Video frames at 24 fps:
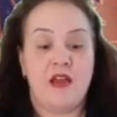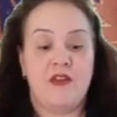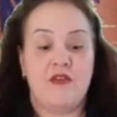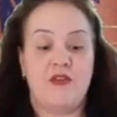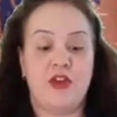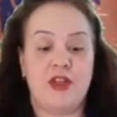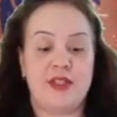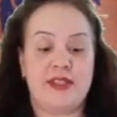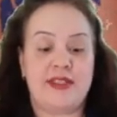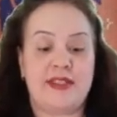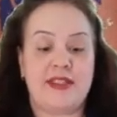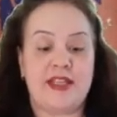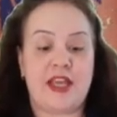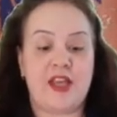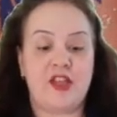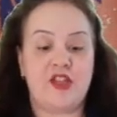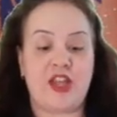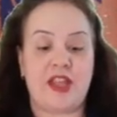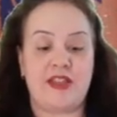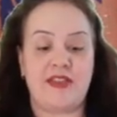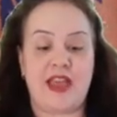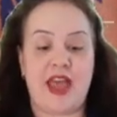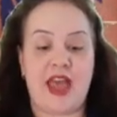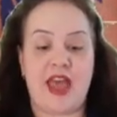Você
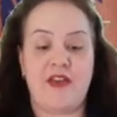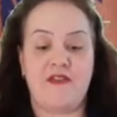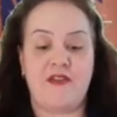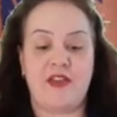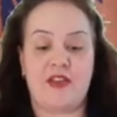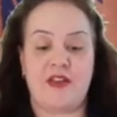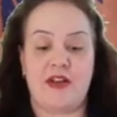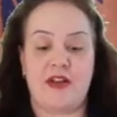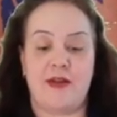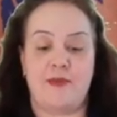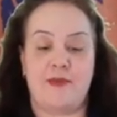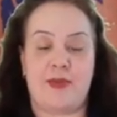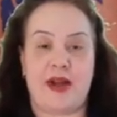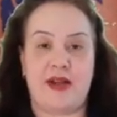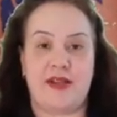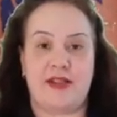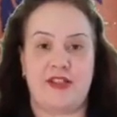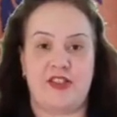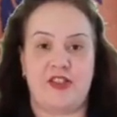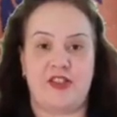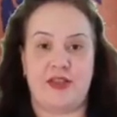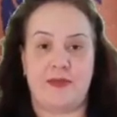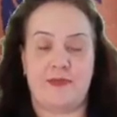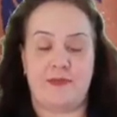já deve ter
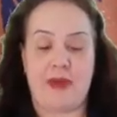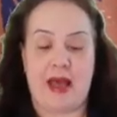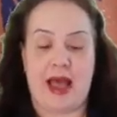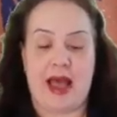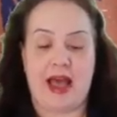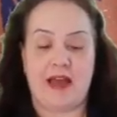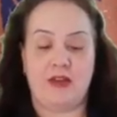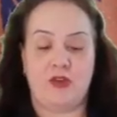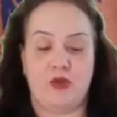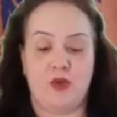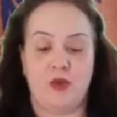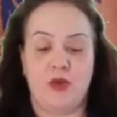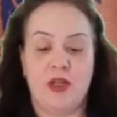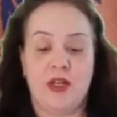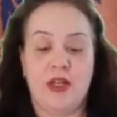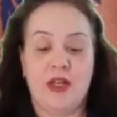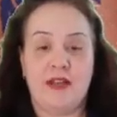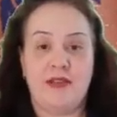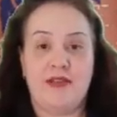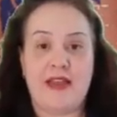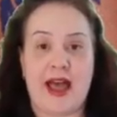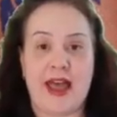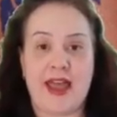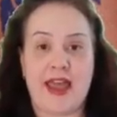participado
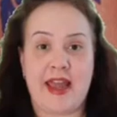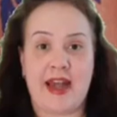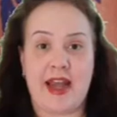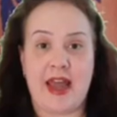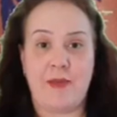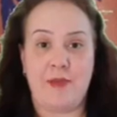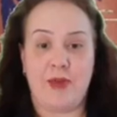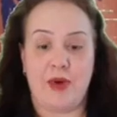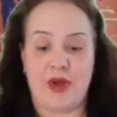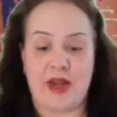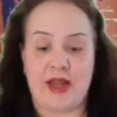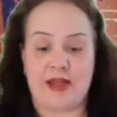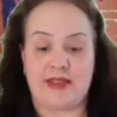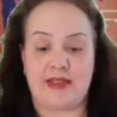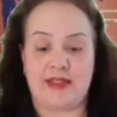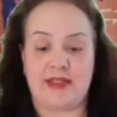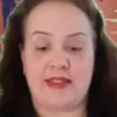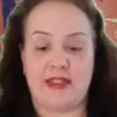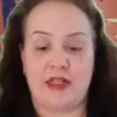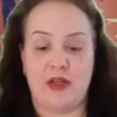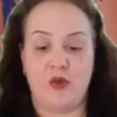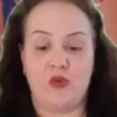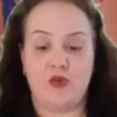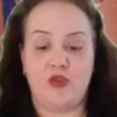da
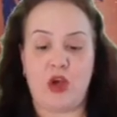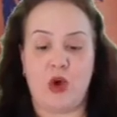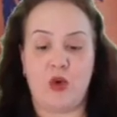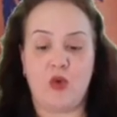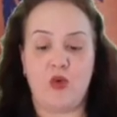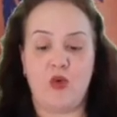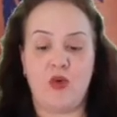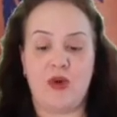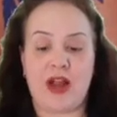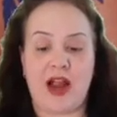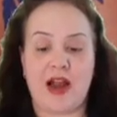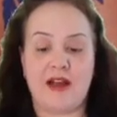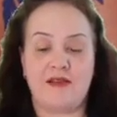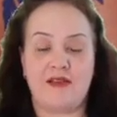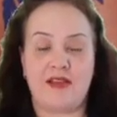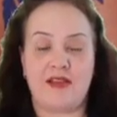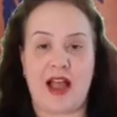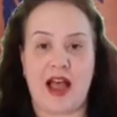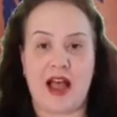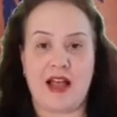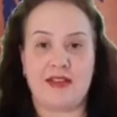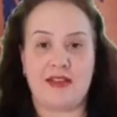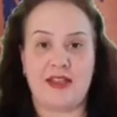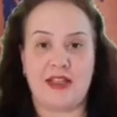elaboração de algum
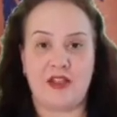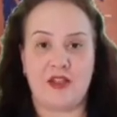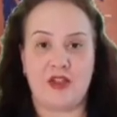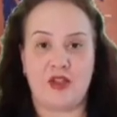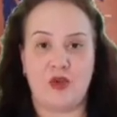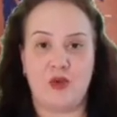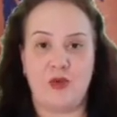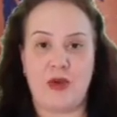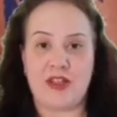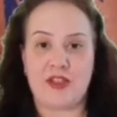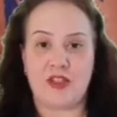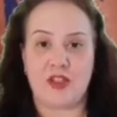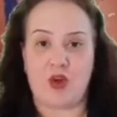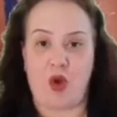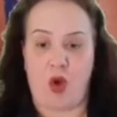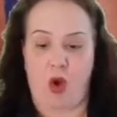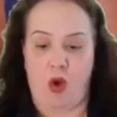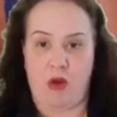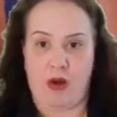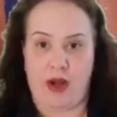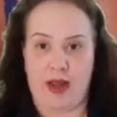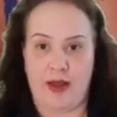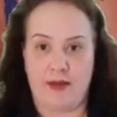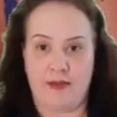cartaz em sua
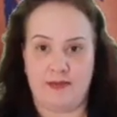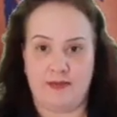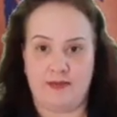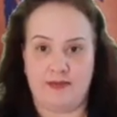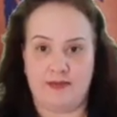escola.